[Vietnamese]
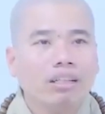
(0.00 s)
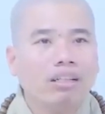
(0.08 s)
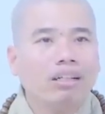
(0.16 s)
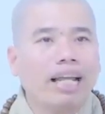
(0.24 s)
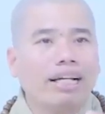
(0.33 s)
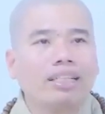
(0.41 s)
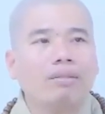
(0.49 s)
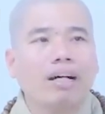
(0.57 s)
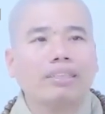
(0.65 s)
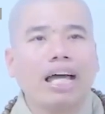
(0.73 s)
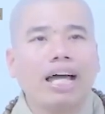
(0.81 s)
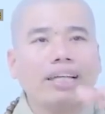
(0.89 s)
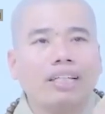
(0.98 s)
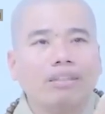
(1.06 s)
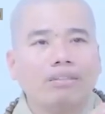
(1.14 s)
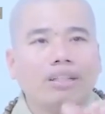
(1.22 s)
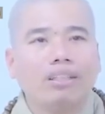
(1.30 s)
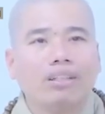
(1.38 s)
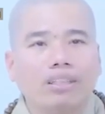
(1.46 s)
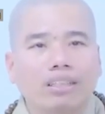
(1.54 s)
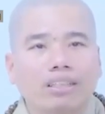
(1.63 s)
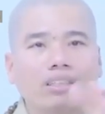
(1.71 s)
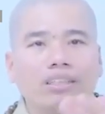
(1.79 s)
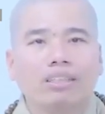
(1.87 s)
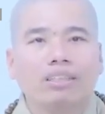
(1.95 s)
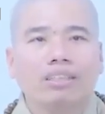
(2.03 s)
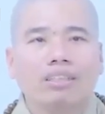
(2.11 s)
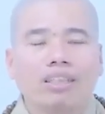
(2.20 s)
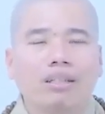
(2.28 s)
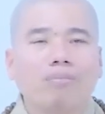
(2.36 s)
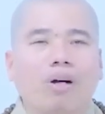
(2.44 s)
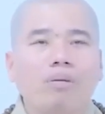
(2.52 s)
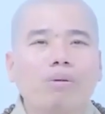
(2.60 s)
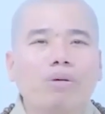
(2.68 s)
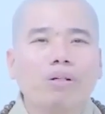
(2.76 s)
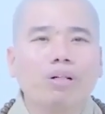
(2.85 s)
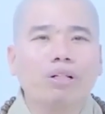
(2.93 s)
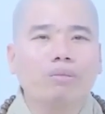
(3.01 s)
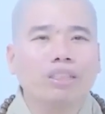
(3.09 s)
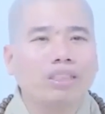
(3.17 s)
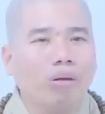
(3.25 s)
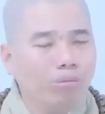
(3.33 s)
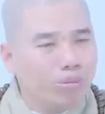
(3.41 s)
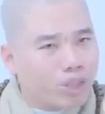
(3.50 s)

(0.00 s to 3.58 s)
nên nó lặt như bàn tay nó bị coi nè nên mỗi một con người mình sống